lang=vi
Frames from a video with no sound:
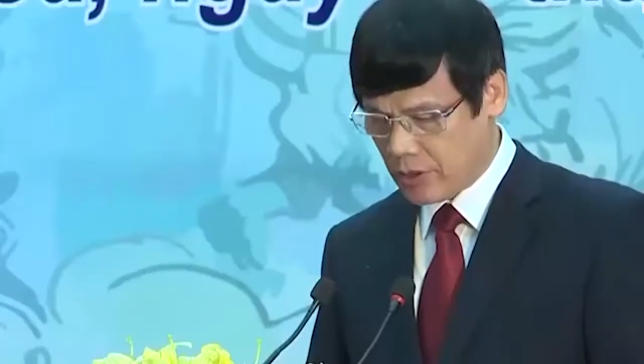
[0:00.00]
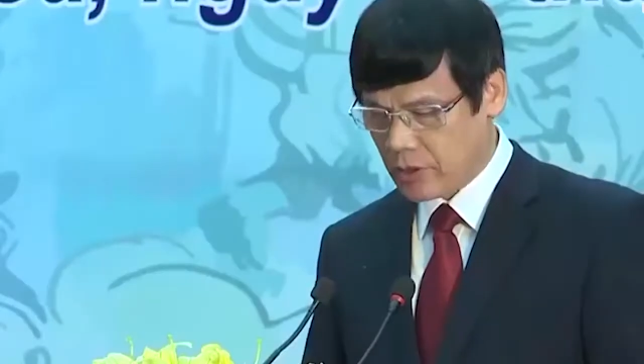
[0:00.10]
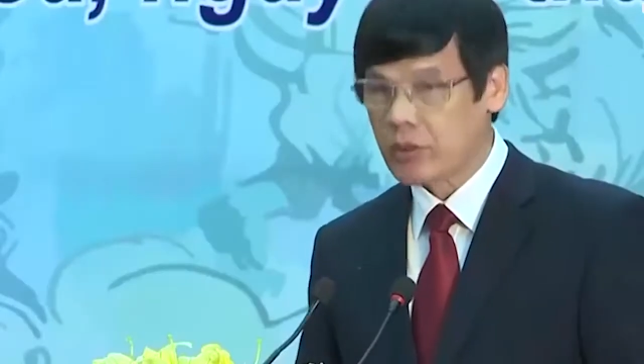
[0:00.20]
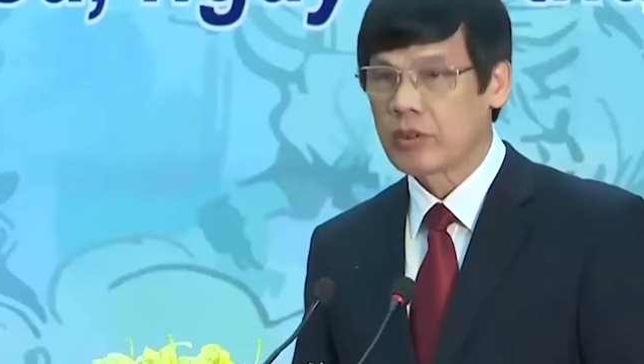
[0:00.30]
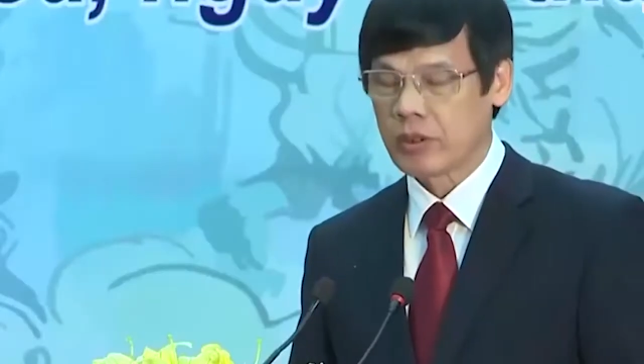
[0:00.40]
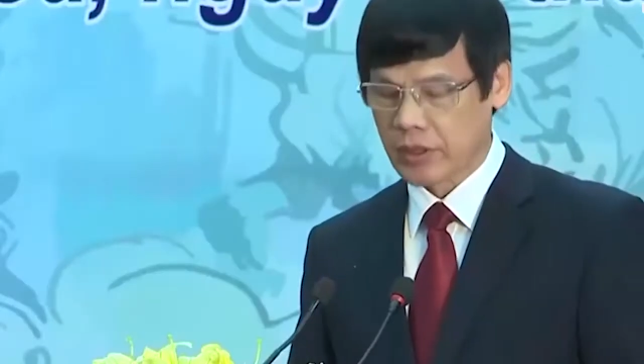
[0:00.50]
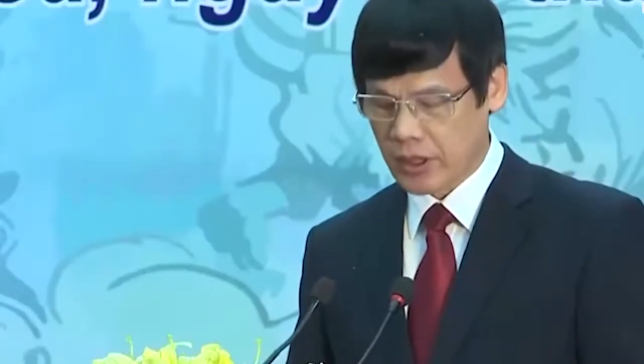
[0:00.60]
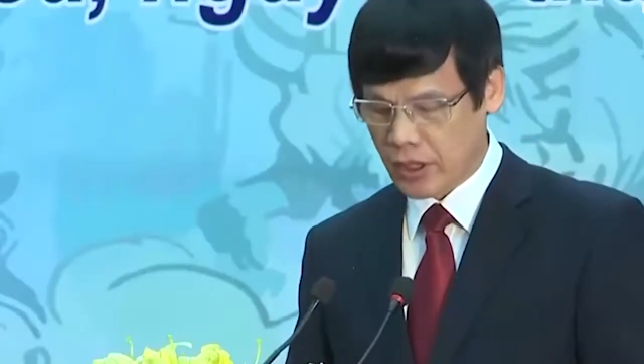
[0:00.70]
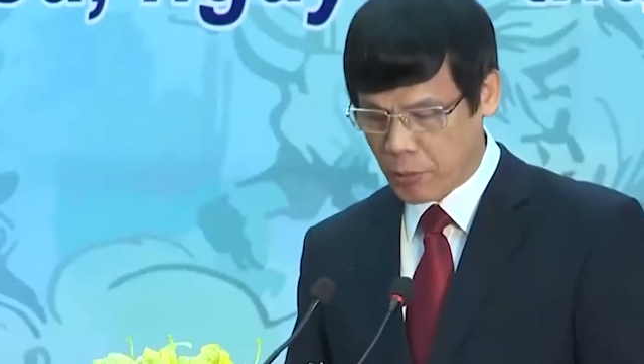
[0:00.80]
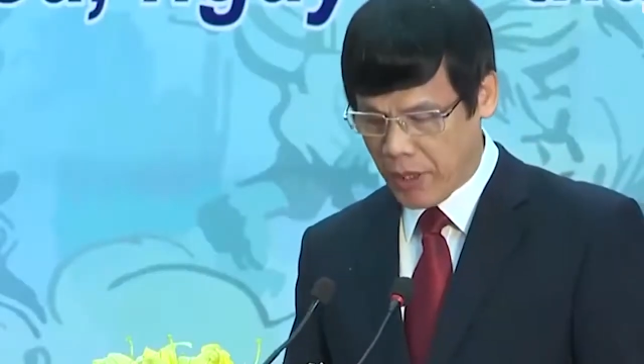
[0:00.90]
và những
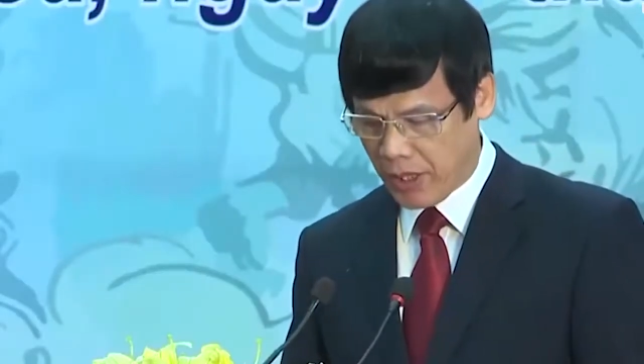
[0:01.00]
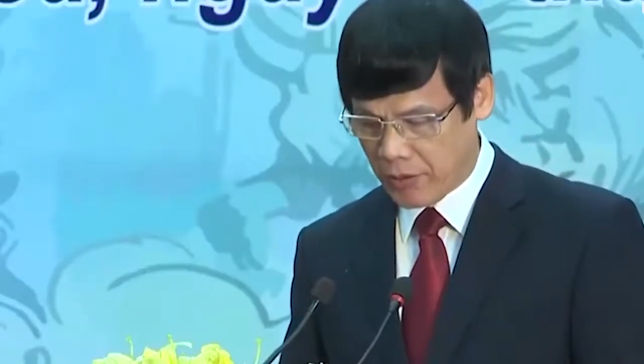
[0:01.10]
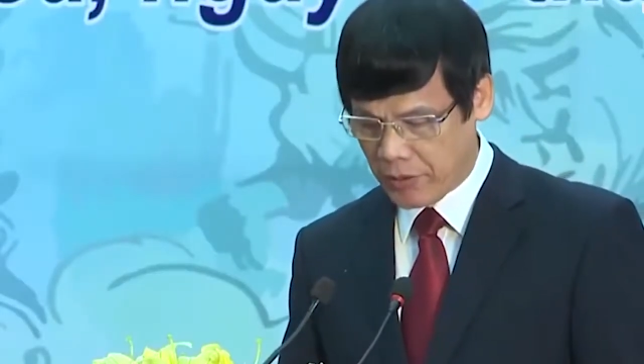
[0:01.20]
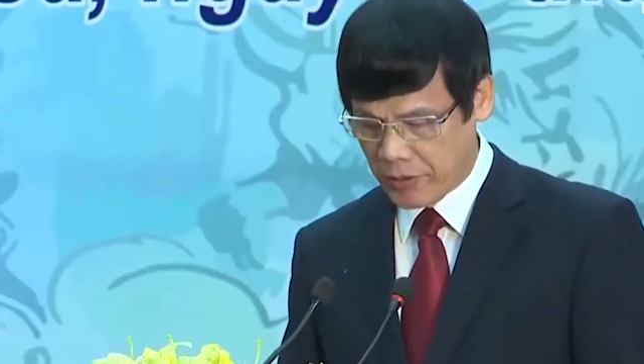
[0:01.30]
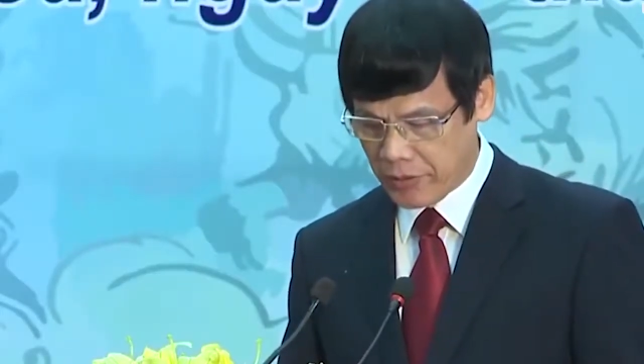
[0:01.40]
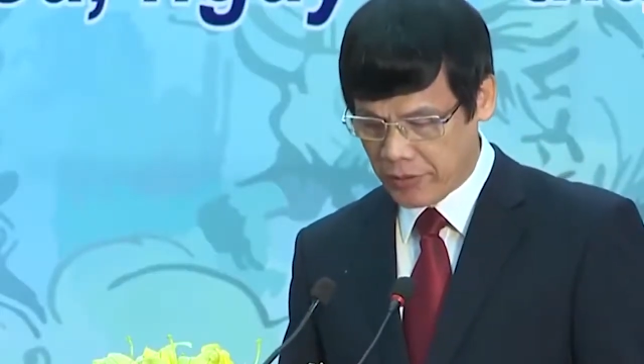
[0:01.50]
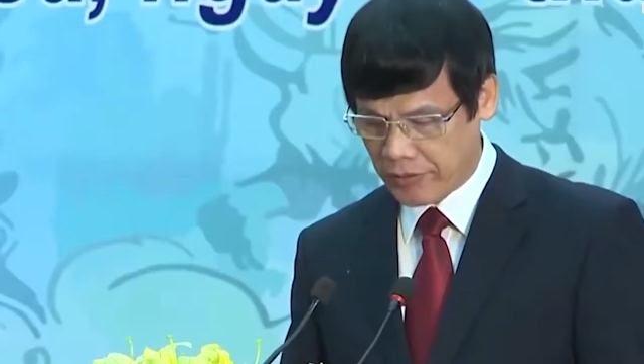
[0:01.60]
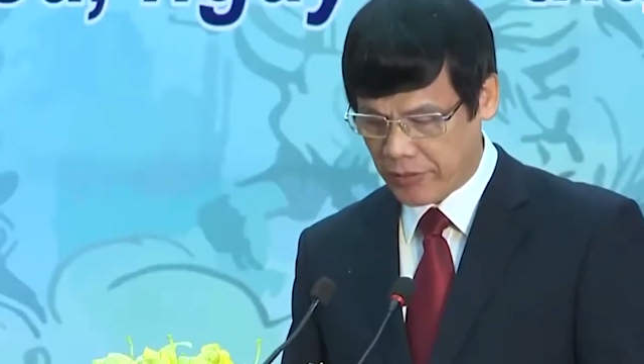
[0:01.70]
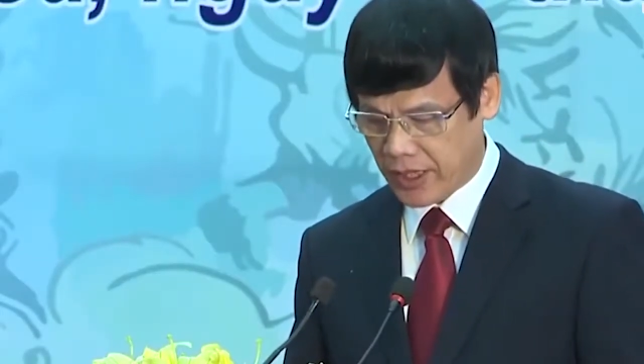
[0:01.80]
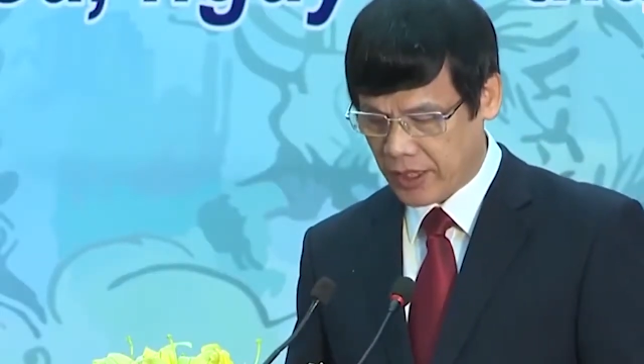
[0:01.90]
tiềm năng du lịch của tỉnh Thanh
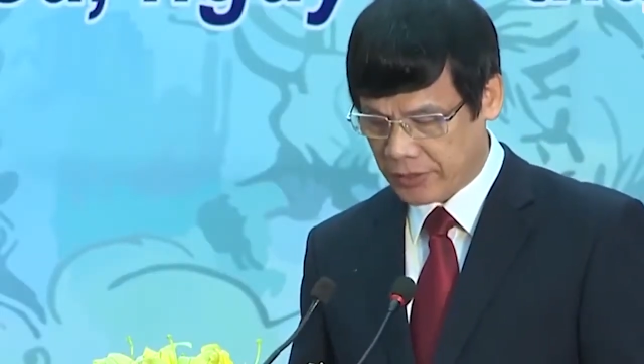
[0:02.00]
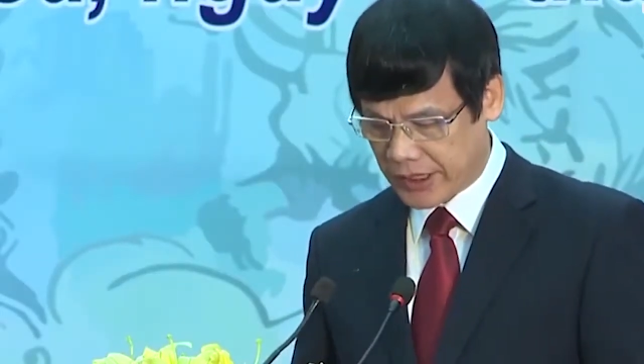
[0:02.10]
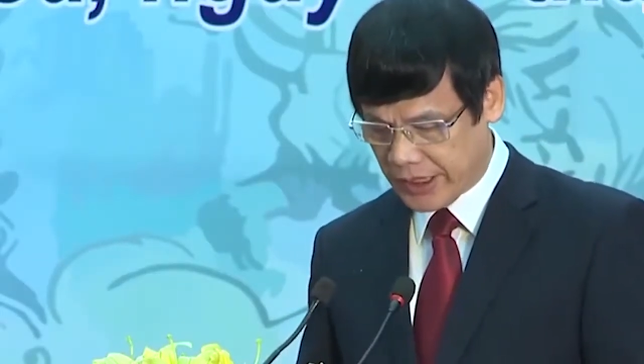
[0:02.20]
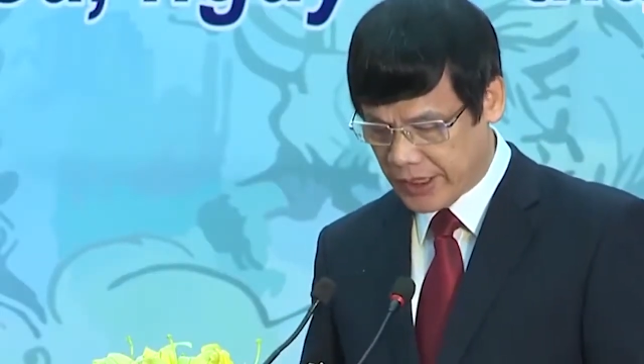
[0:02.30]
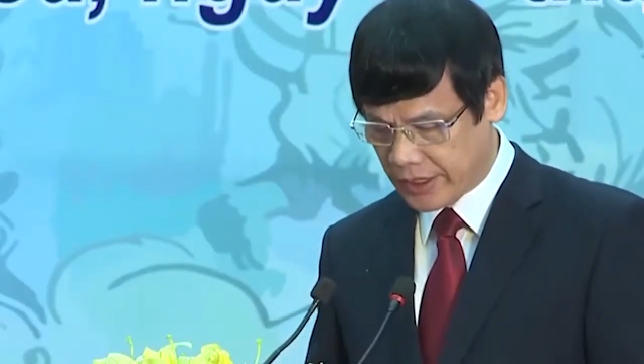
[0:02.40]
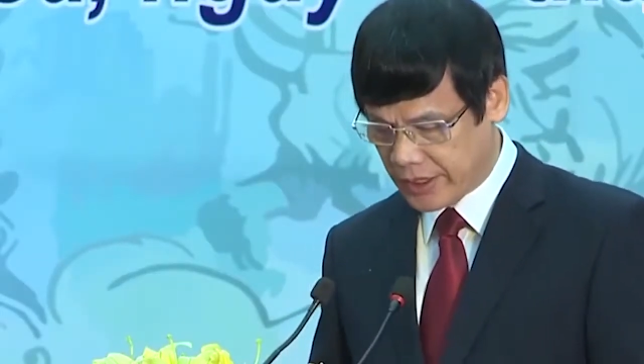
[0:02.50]
Hóa với bạn bè